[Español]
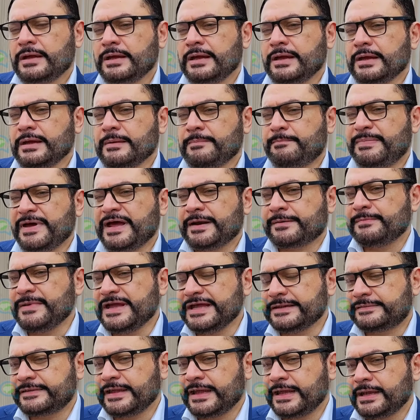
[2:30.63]
eh,
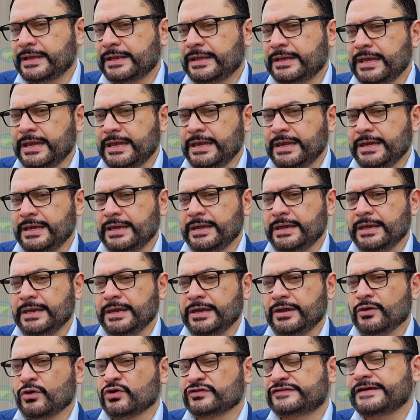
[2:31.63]
permite
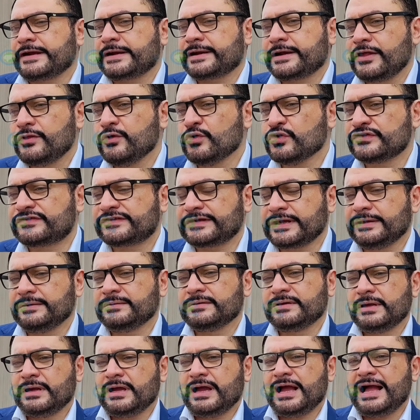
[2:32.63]
que o se reduce